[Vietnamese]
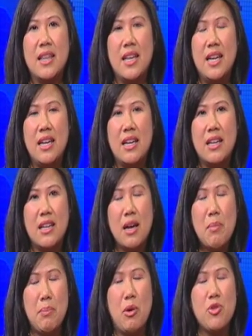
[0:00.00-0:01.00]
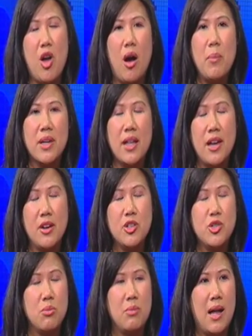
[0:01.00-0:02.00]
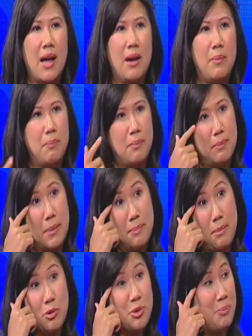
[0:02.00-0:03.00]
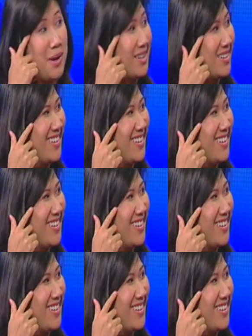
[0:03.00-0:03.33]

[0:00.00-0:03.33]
thì những mạch máu nhỏ mình có thể nói chung là mạch máu trong mắt